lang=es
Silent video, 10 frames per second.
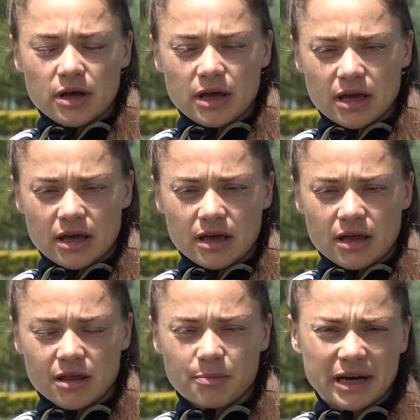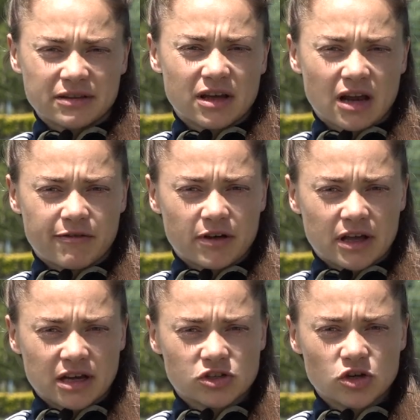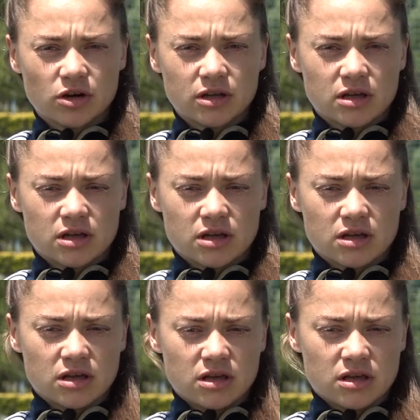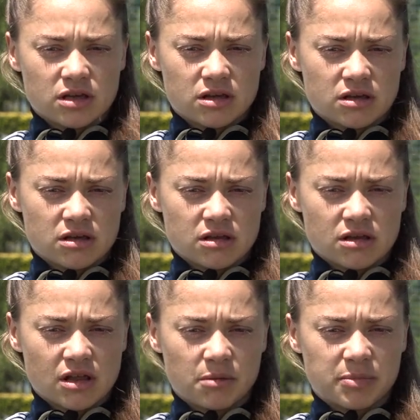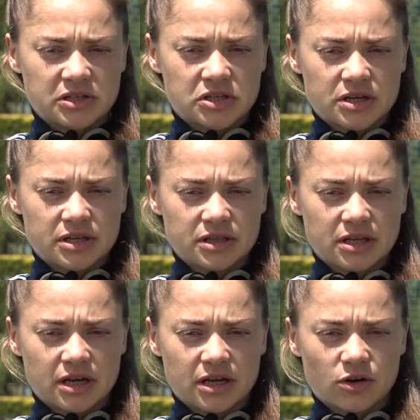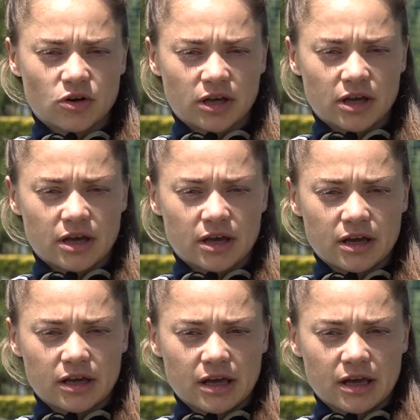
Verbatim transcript: eh, de parte de la federación y, del presidente creo que,